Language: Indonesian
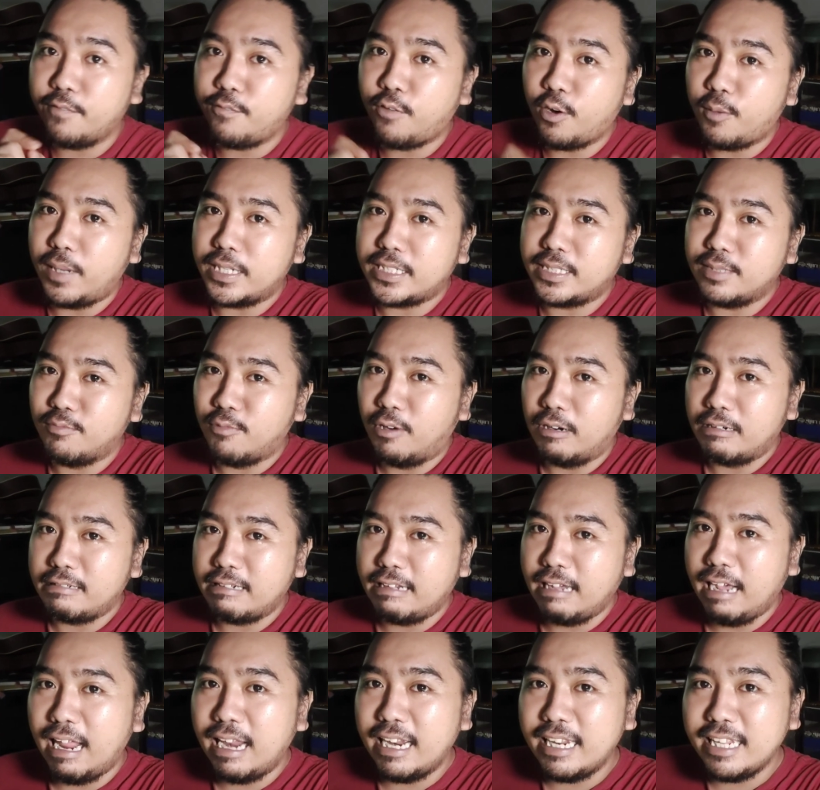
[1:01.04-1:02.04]
informasi buat
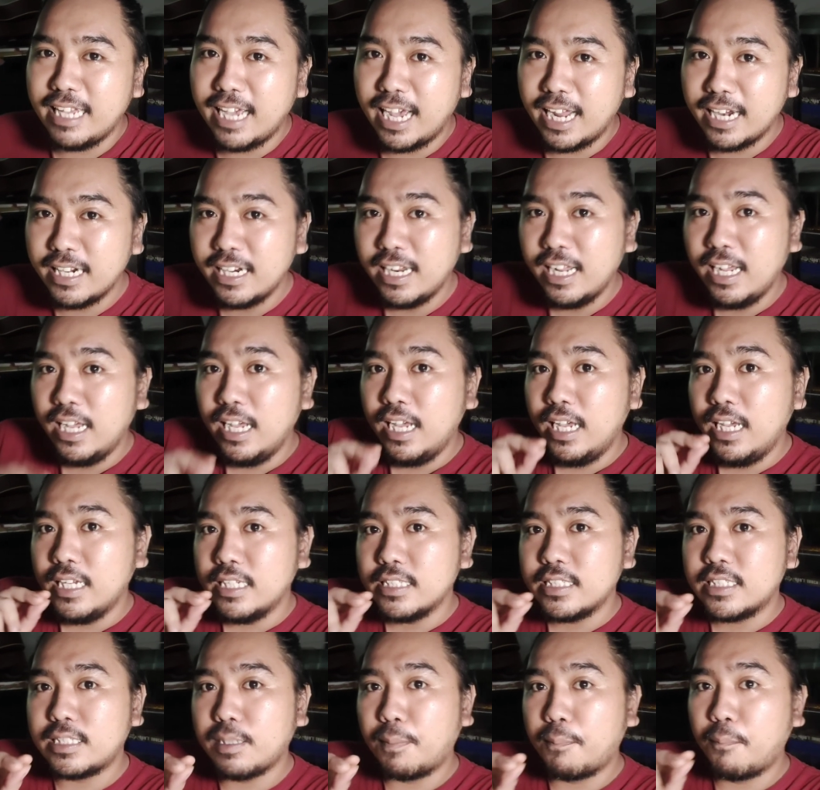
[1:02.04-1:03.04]
kalian
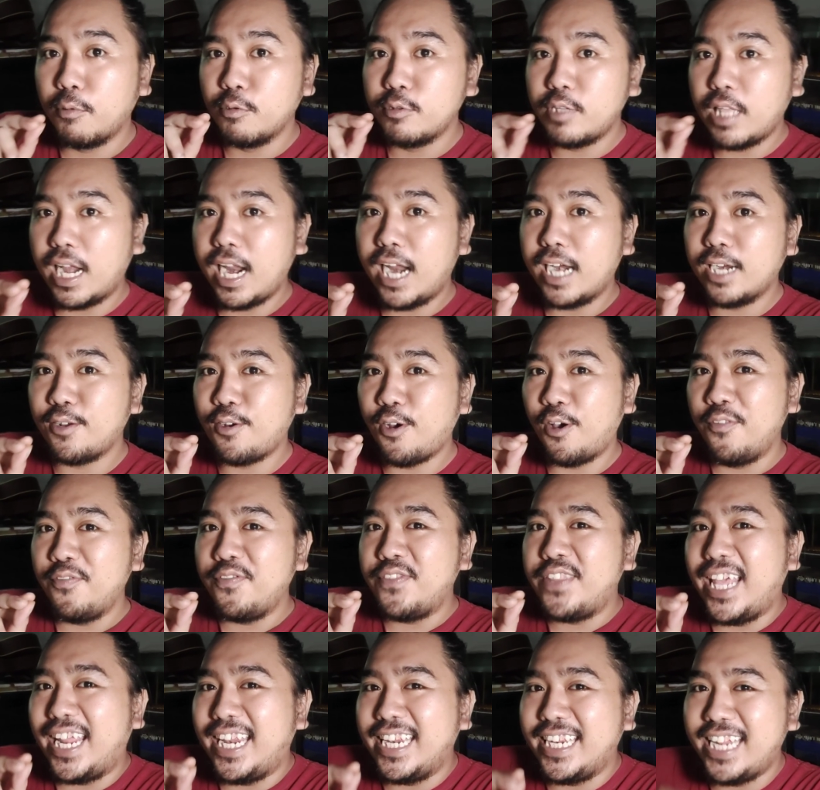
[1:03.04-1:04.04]
seputaran
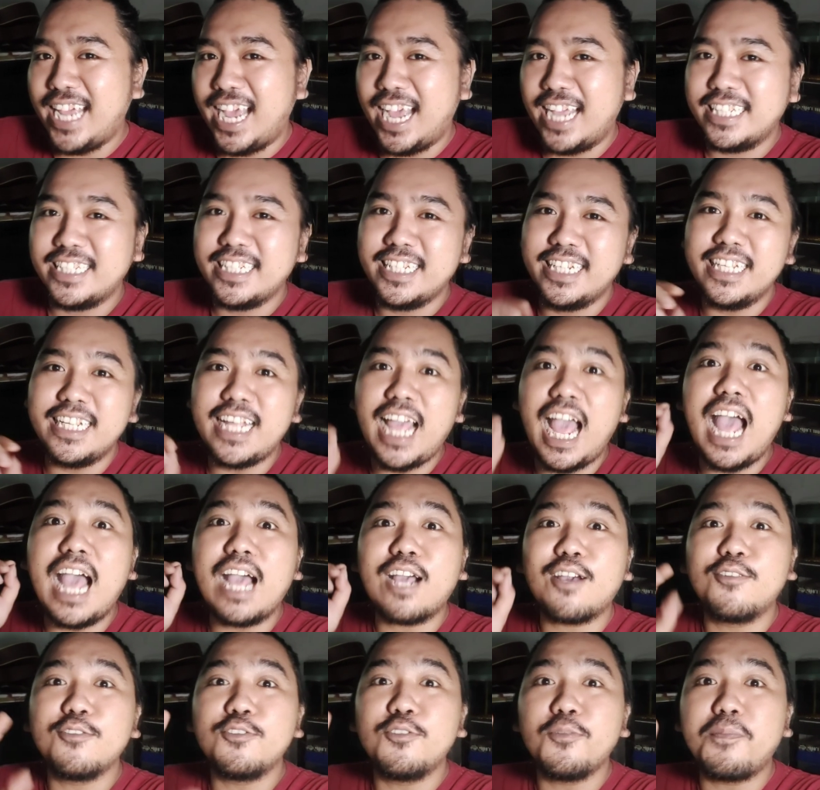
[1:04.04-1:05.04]
kontennya. Jadi
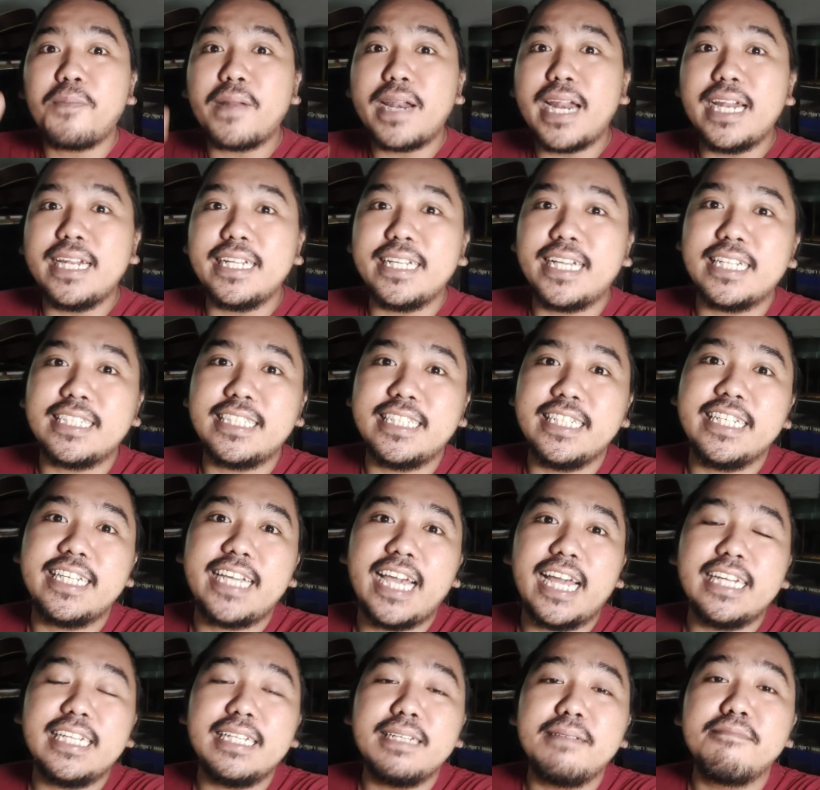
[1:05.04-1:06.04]
aku tuh pernah dikasih
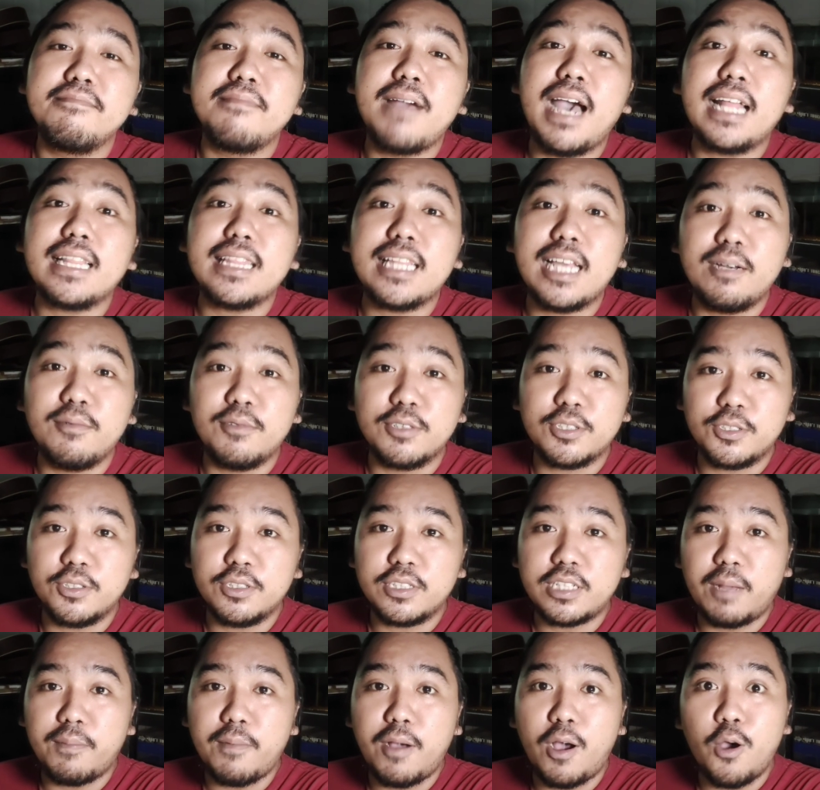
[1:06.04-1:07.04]
ikan limbata
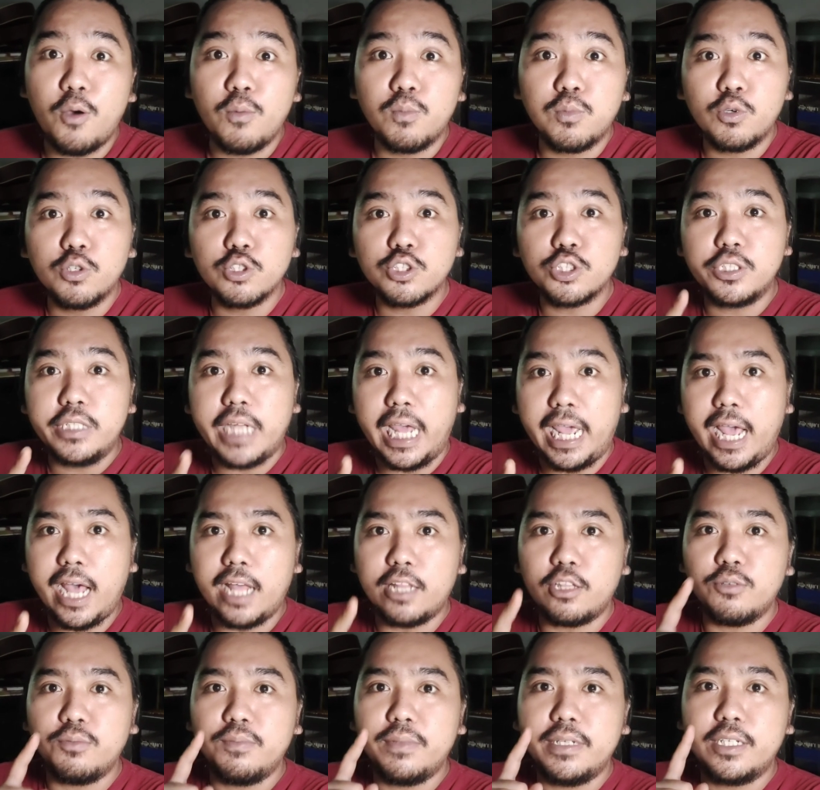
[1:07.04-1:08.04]
bosku sama Om Gusde
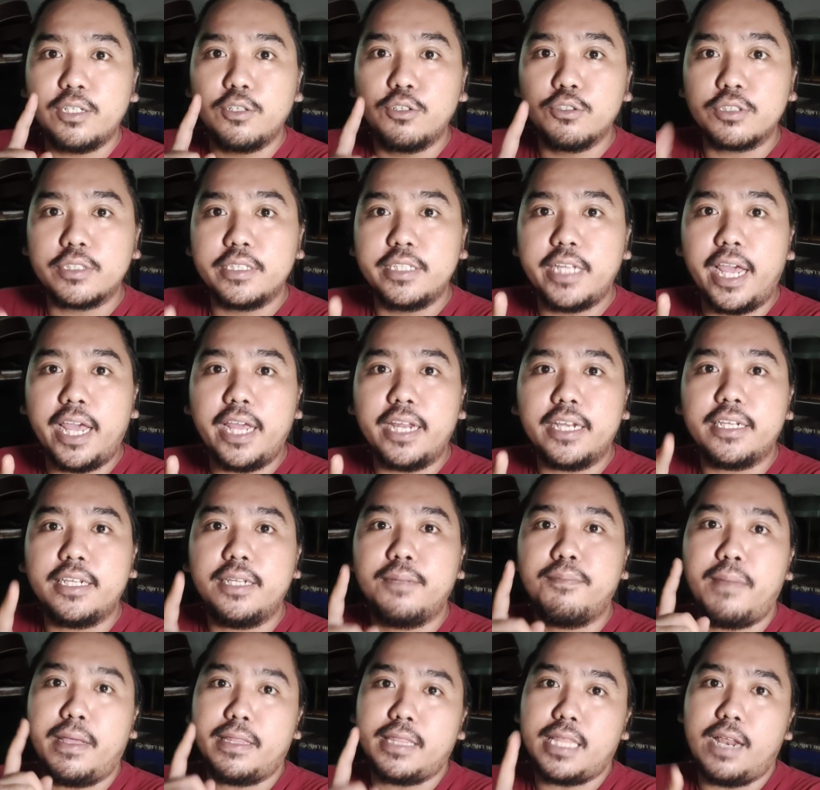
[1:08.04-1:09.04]
atau beli Gusde
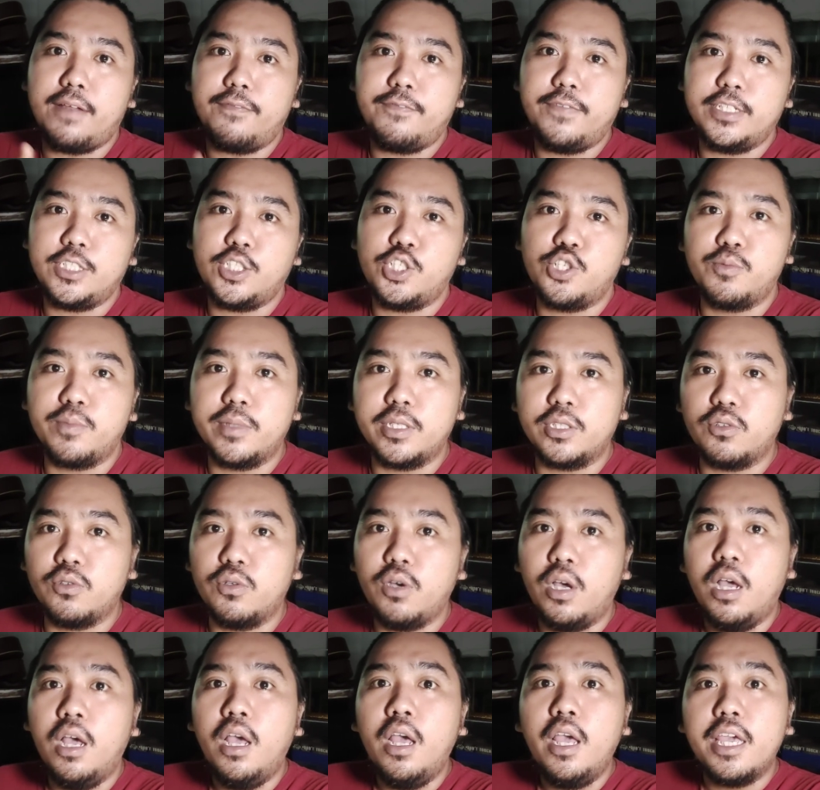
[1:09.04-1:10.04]
di Metal Visium
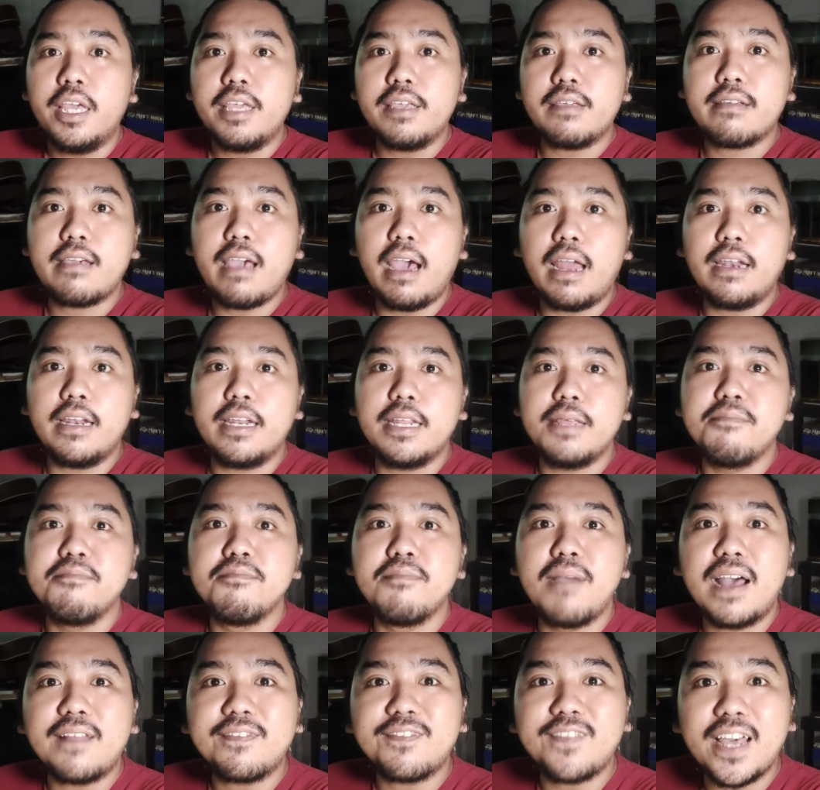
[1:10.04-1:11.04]
itu ikan
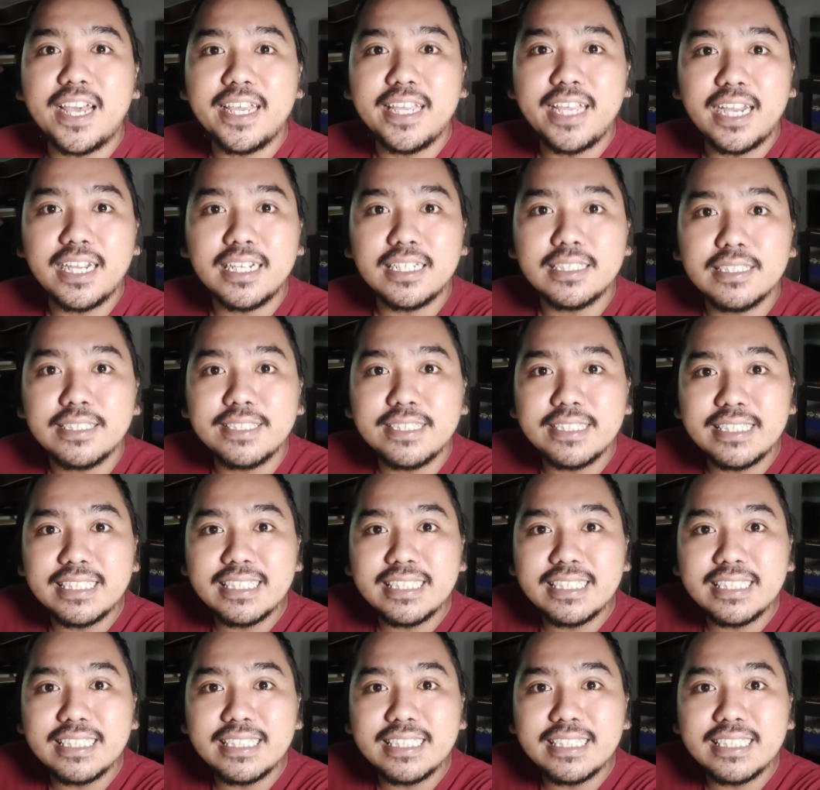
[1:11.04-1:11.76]
limbata yang